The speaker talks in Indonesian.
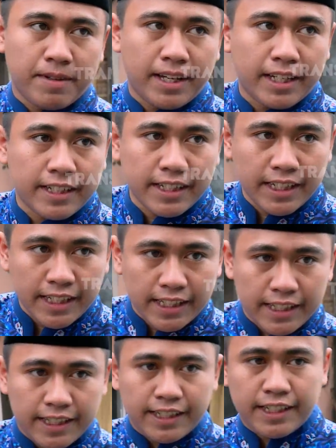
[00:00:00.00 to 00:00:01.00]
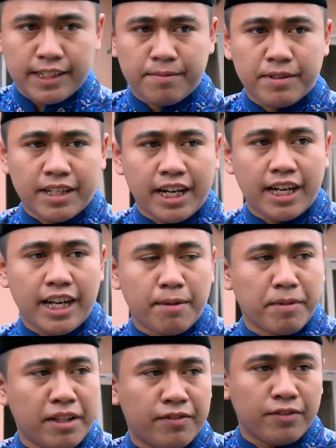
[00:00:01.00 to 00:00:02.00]
Baik, ini kemungkinan ada yang
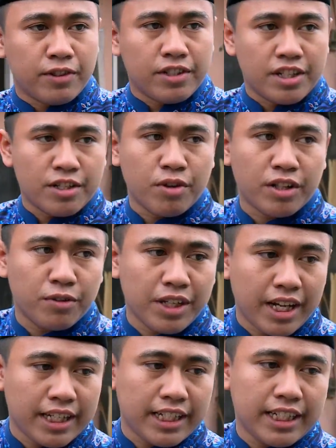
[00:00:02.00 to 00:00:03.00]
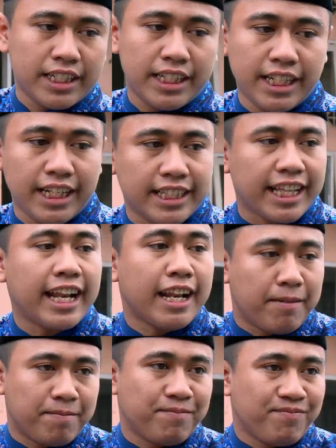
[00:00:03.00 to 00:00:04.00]
madfun, sesuatu yang ditanam.